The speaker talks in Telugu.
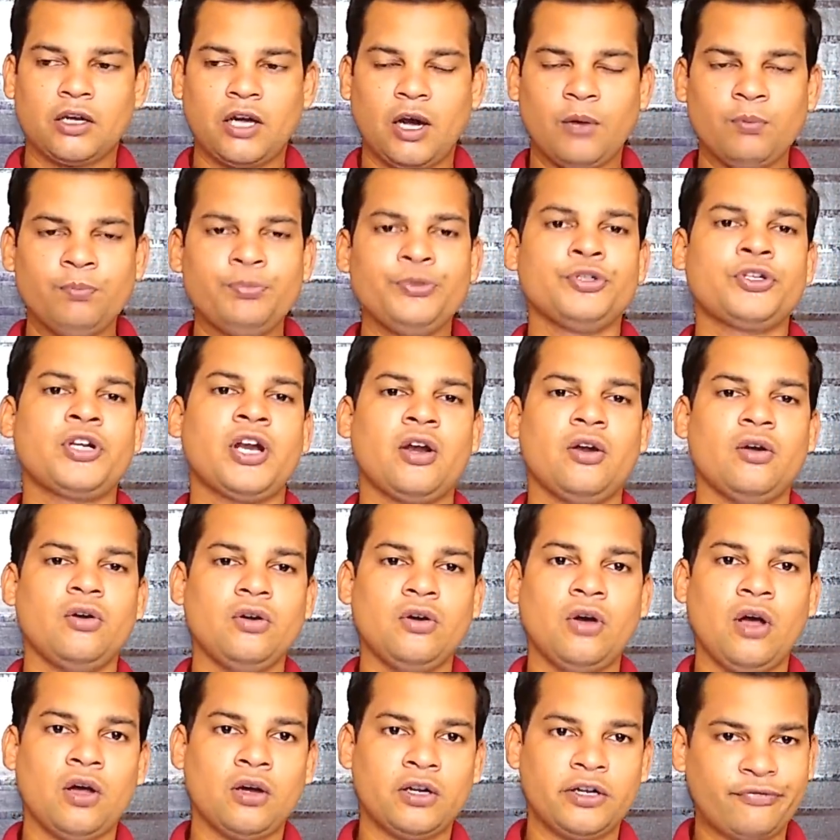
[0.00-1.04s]
కంప్యూటర్లో
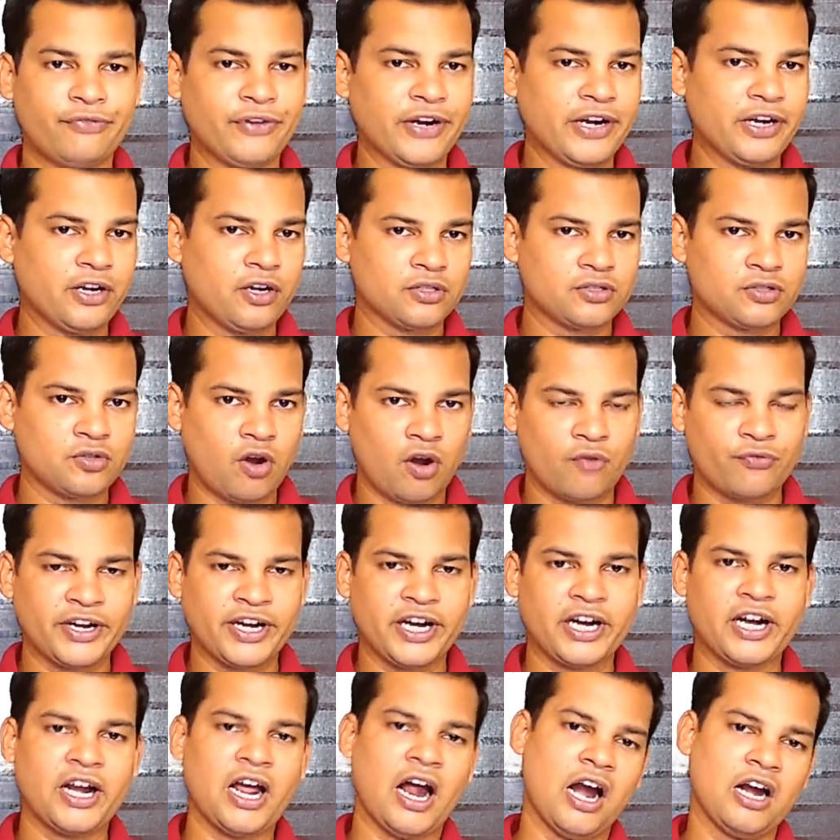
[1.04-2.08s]
డిఫరెంట్
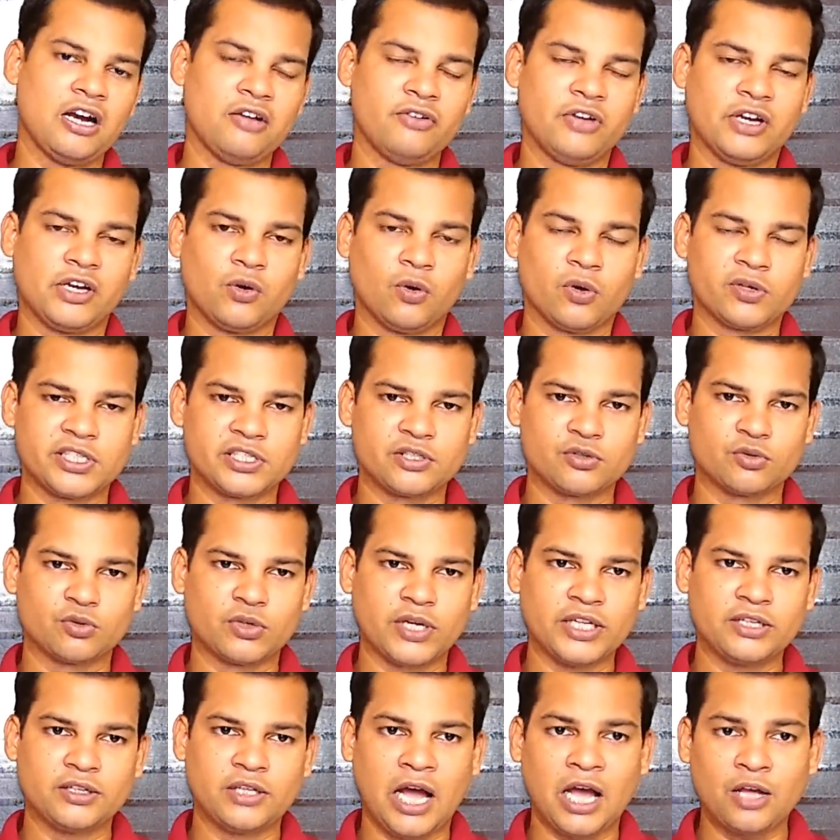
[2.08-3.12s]
సాఫ్ట్వేర్ అండ్ హార్డ్వేర్ కోర్సెస్
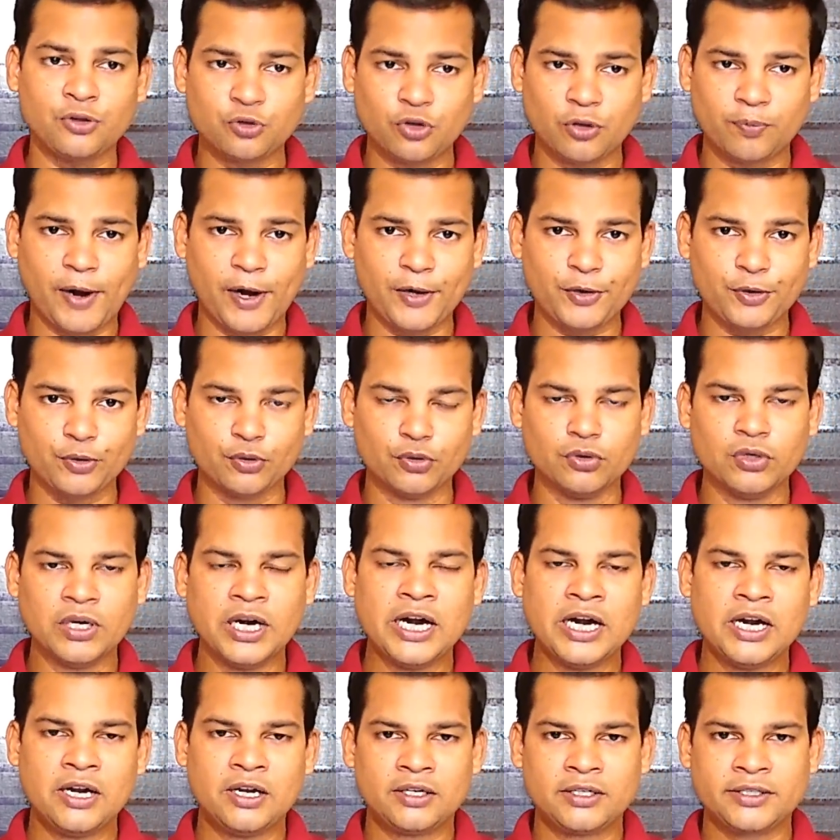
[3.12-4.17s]
ఉంటాయి దాంతోపాటు
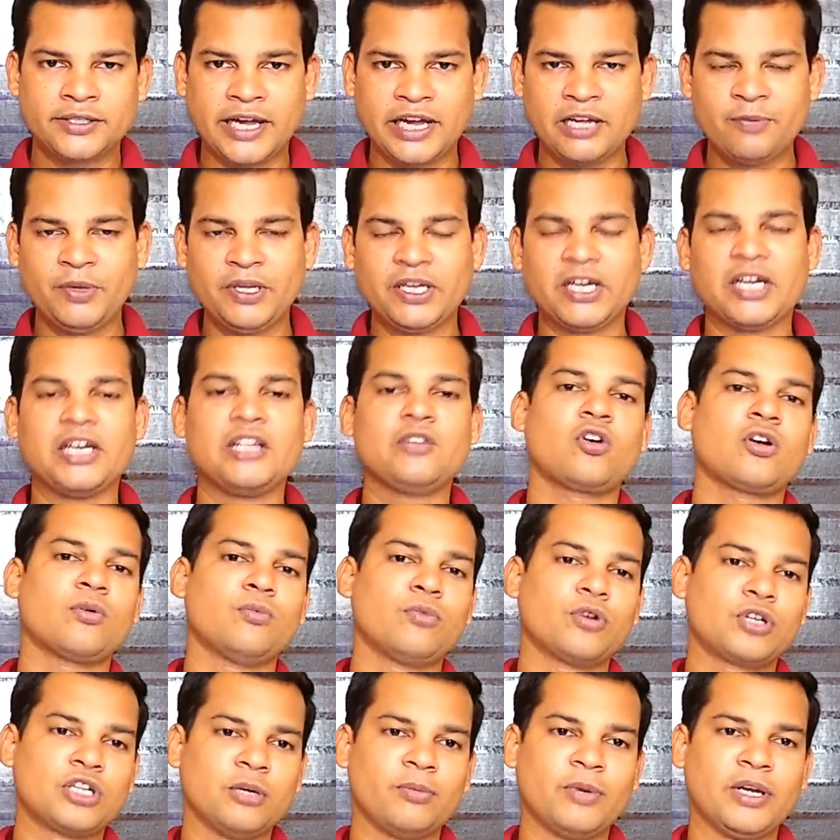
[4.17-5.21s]
టైపింగ్ అనేది ఒక
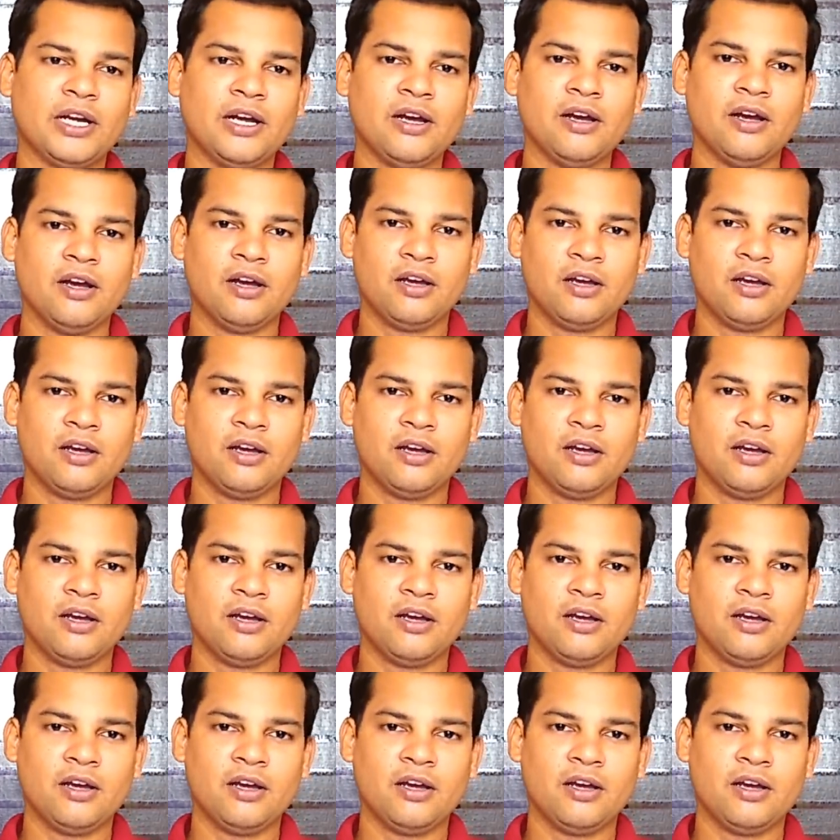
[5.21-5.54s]
ముఖ్యమైన